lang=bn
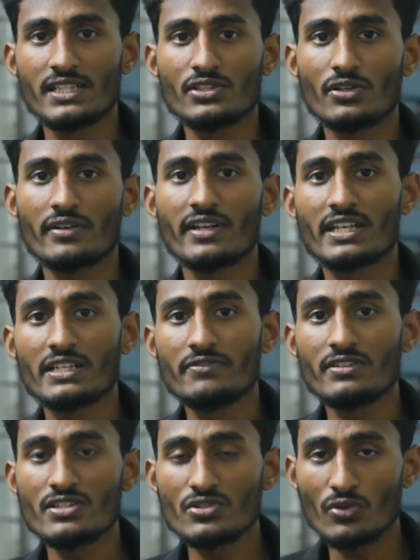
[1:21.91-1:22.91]
যেই ধরনের
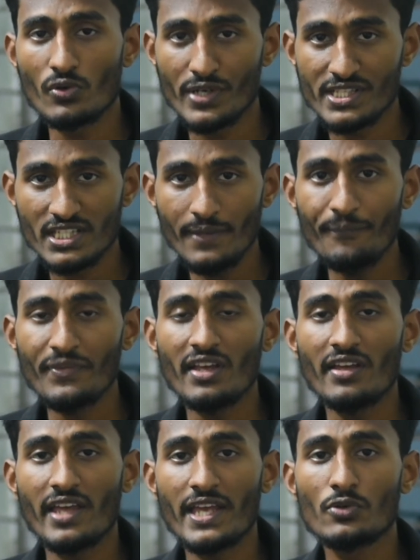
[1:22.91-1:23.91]
অ্যাক্টিভিটিসগুলো হয়েছে
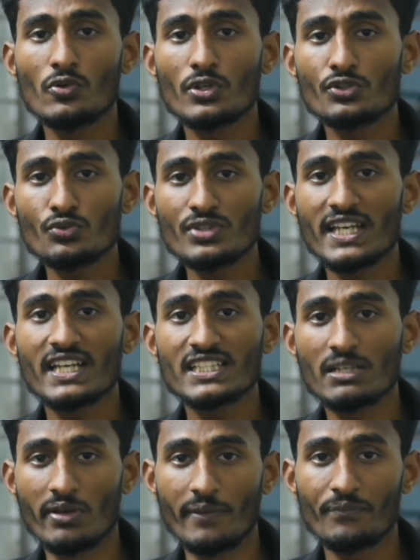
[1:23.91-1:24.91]
এইগুলো কিন্তু থেকে
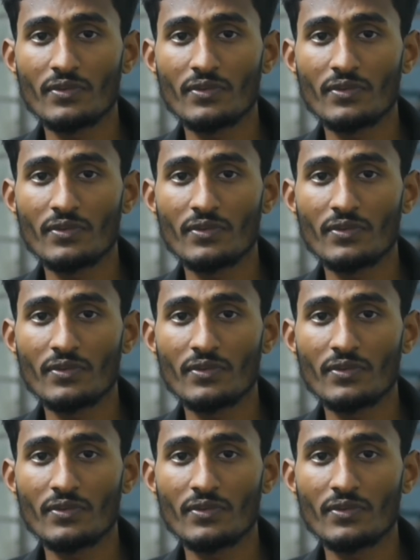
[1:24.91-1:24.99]
যাবে